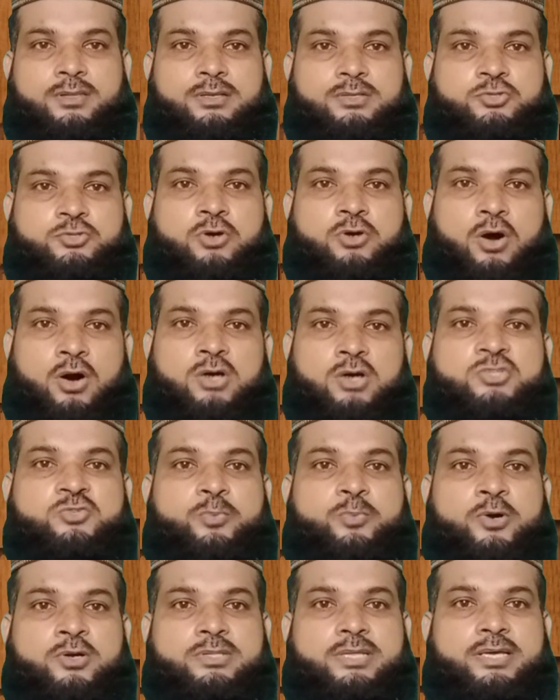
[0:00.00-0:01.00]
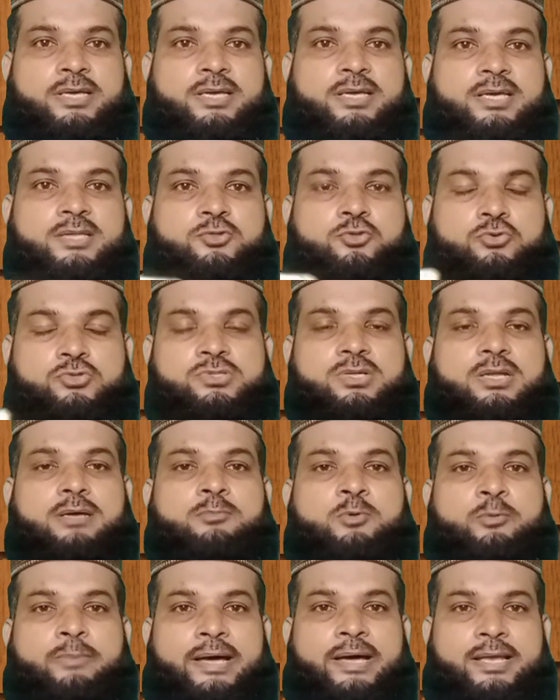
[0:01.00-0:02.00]
जो हॉटस्पॉट देख के दूसरे
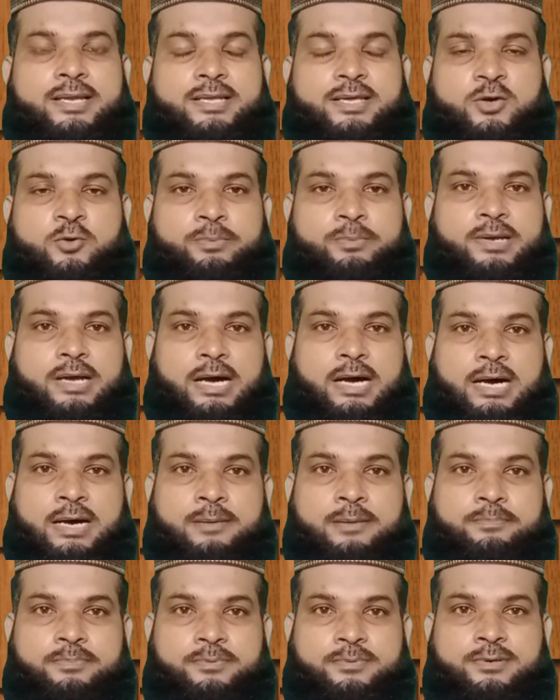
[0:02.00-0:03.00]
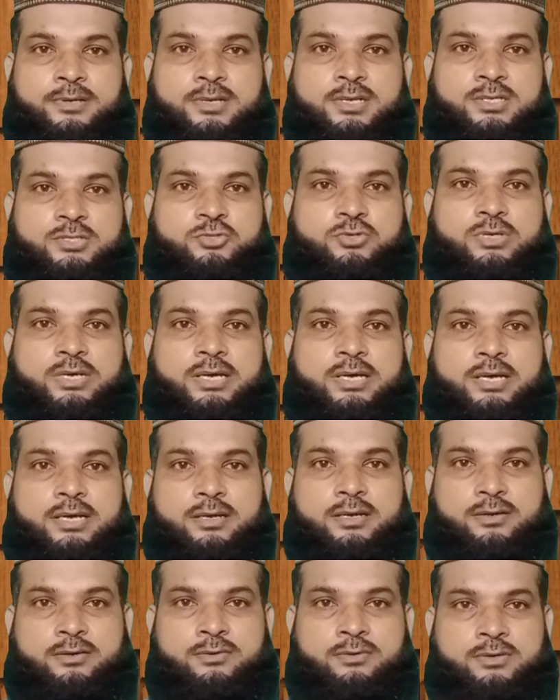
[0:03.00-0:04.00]
मोबाइल के ऊपर आप जो है
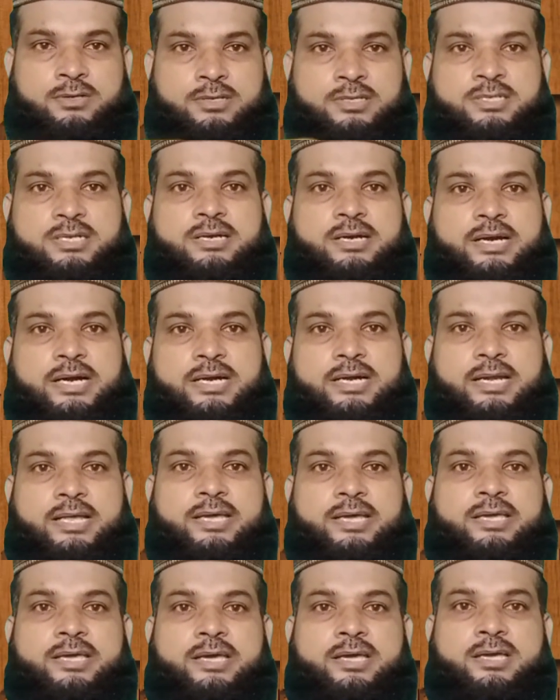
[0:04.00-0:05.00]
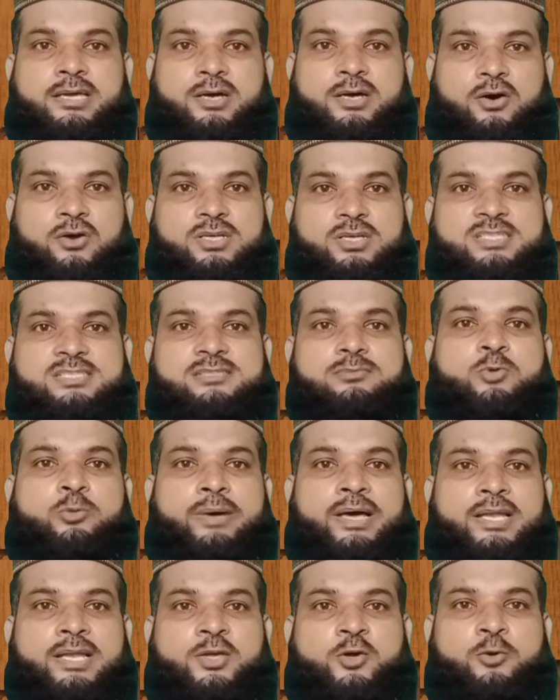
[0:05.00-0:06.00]
इंटरनेट लेके और इस
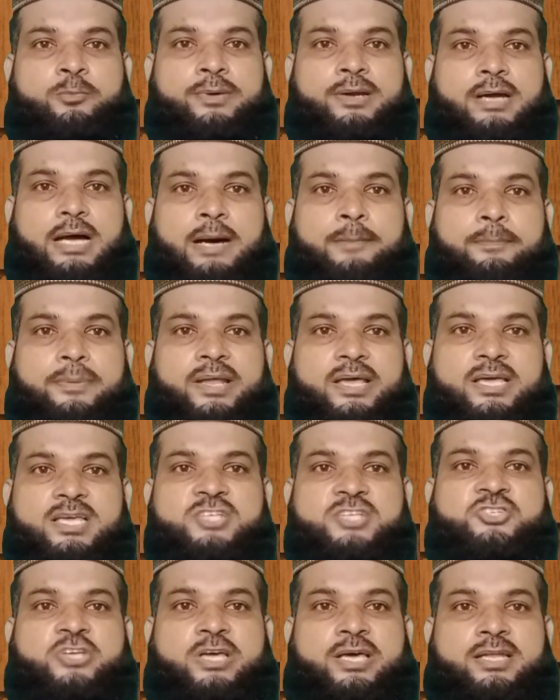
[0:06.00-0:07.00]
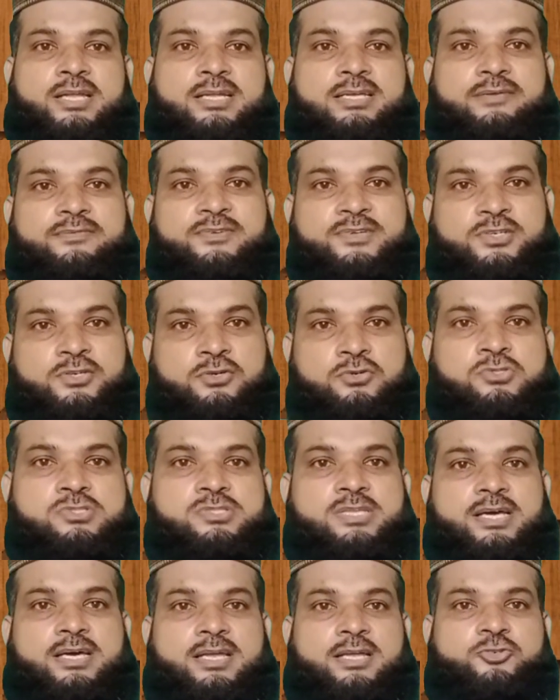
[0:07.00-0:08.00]
मोबाइल के ऊपर अपने ही चैनल की वीडियोस
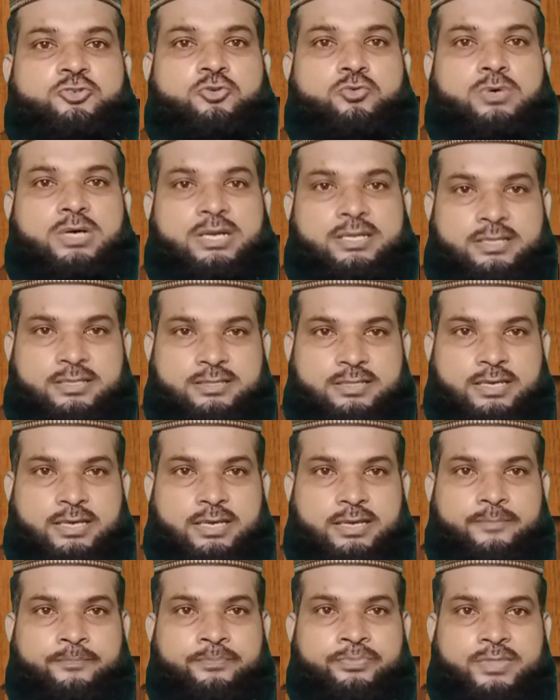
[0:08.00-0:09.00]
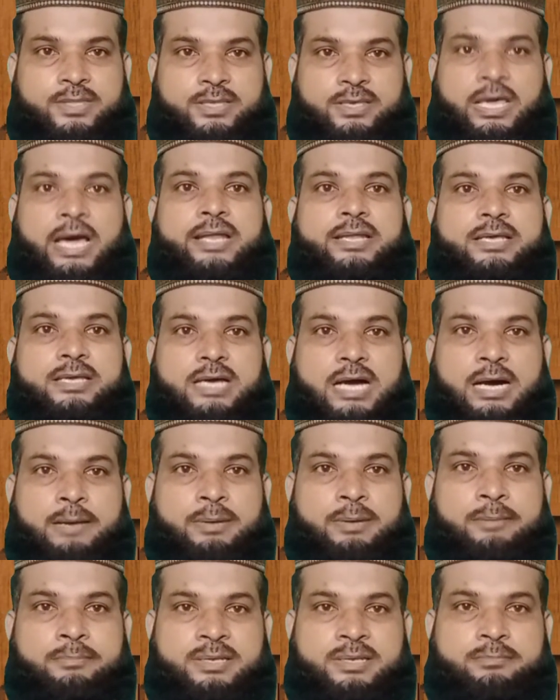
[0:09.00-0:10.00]
देखना शुरू कर देते हैं यानी
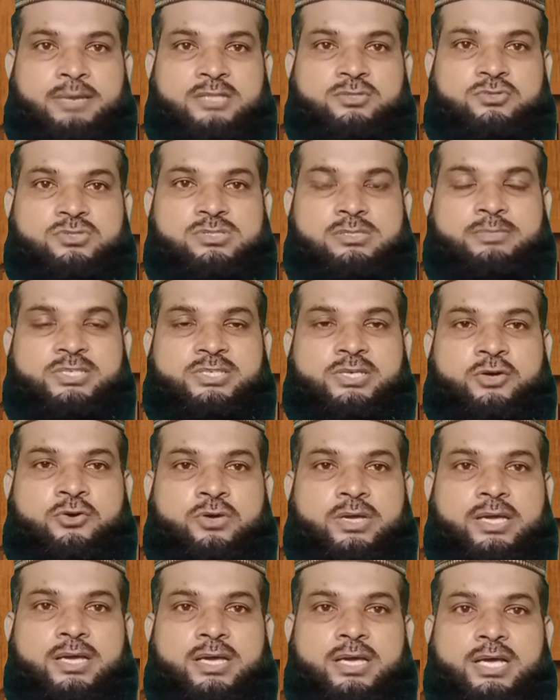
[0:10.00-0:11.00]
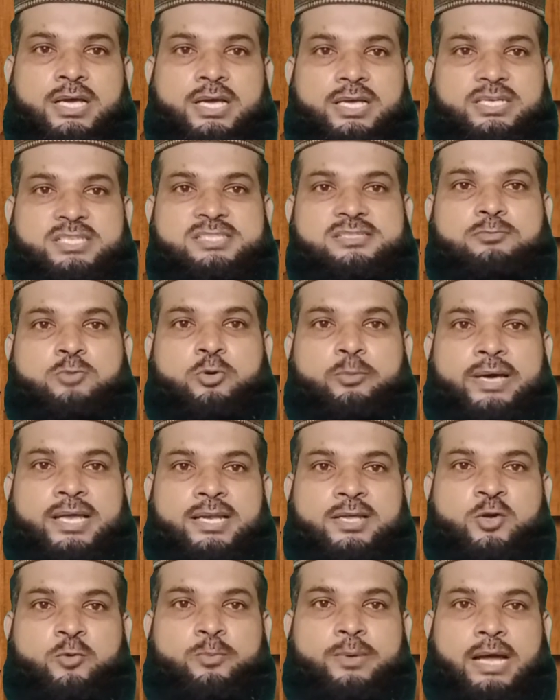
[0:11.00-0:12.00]
अब आप मेरी बात को समझ गए होंगे इस मोबाइल
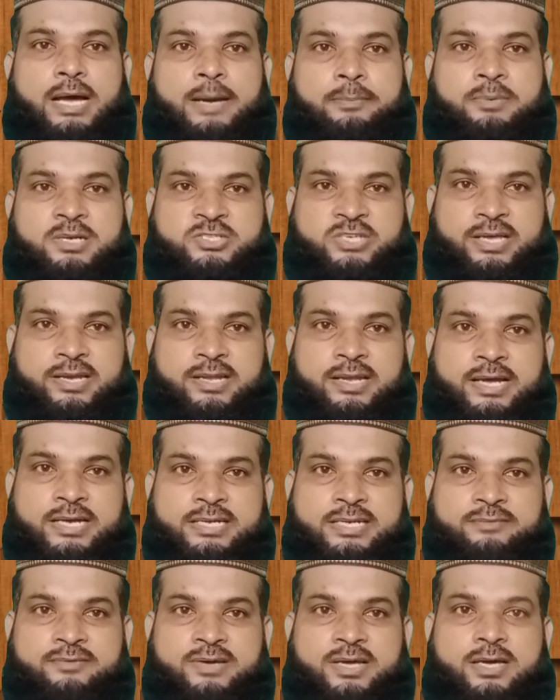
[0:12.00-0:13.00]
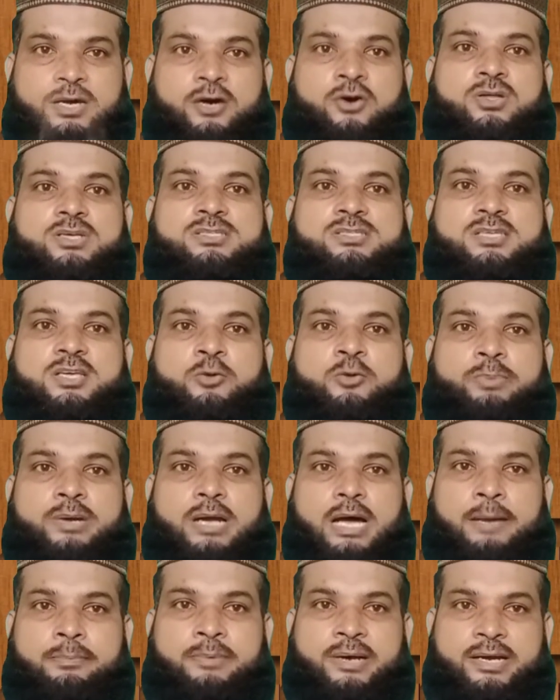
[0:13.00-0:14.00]
के ऊपर आपका चैनल एक्टिव है और इसके
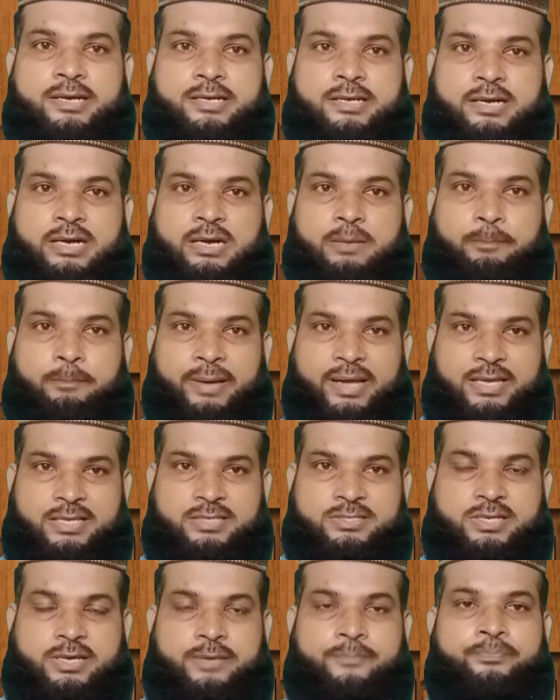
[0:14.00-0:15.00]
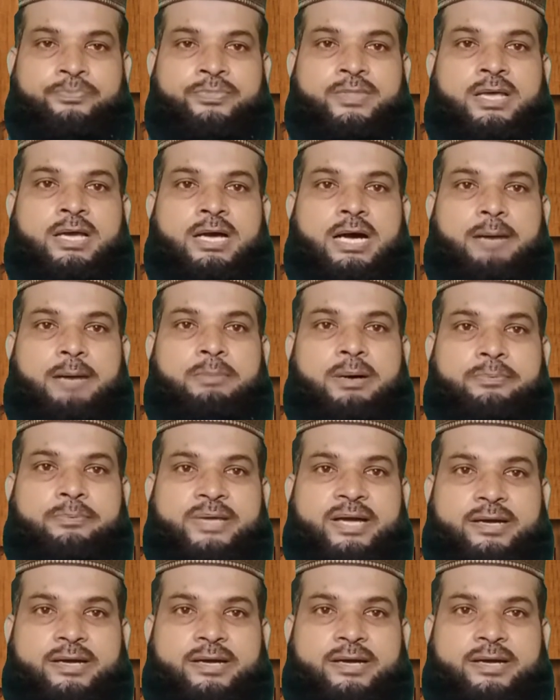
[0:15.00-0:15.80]
ऊपर आपका इंटरनेट पैकेज है अब आप क्या